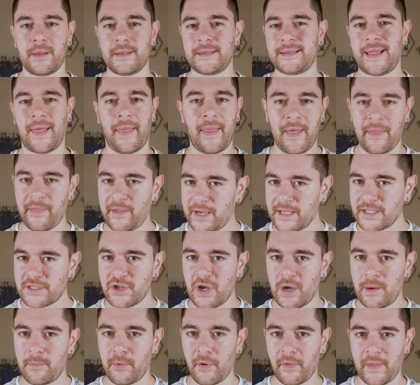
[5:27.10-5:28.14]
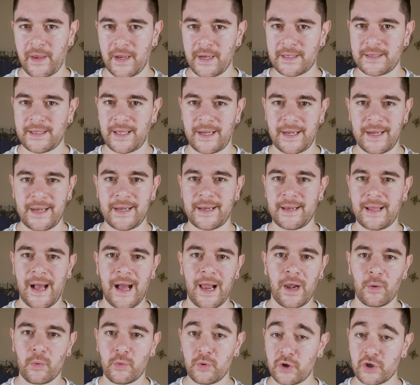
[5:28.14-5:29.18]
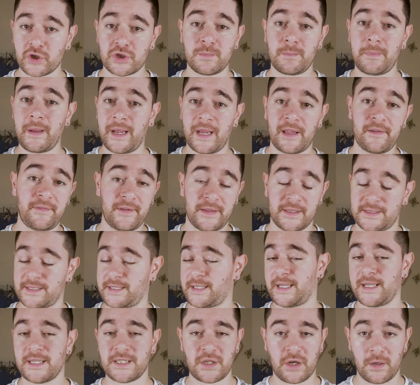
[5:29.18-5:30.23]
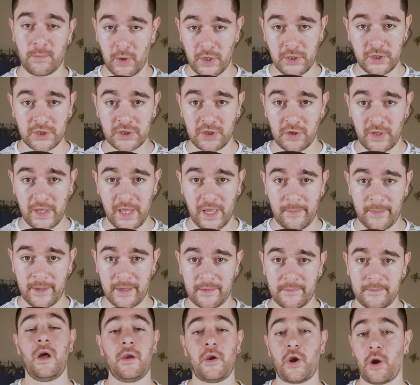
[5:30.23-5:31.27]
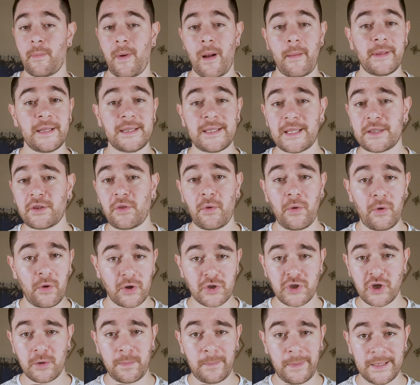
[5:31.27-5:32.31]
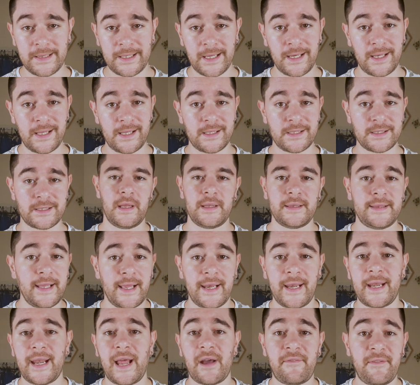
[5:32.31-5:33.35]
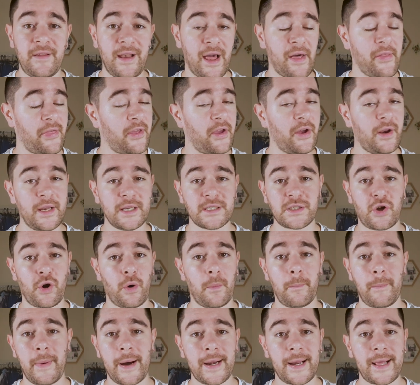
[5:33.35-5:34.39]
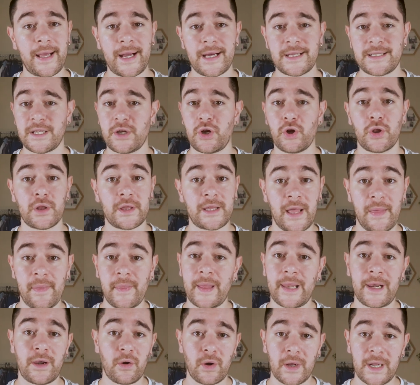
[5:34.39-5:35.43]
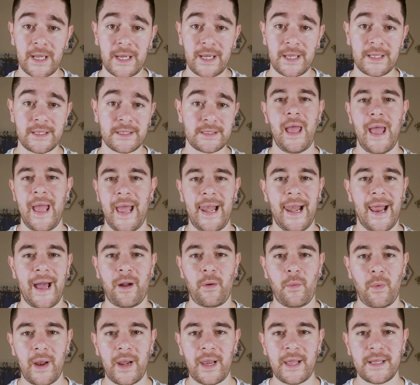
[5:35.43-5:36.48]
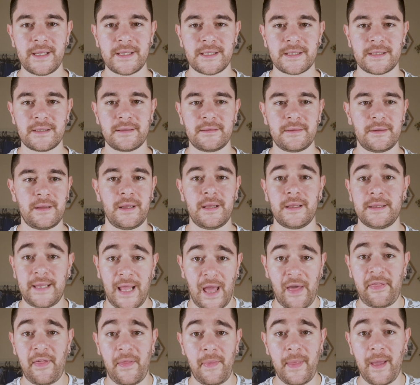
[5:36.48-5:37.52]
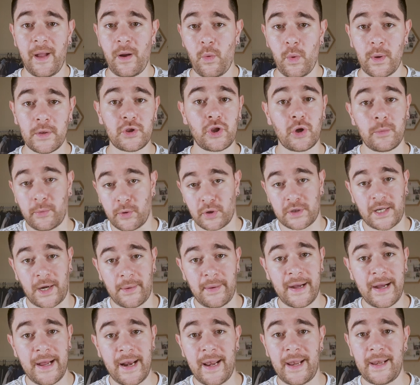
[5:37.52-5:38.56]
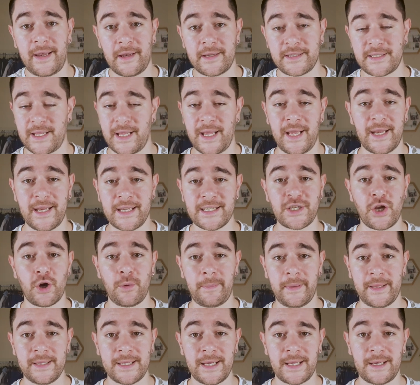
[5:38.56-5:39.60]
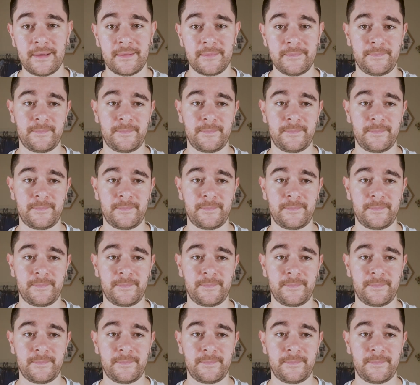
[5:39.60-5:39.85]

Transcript: te da derecho a poder tener algunos benefits, que es como ellos lo llaman. Normalmente todos los hospitales tienen afilaciones con marcas y con tiendas locales en las cuales te hacen descuento por trabajar en, ese hospital,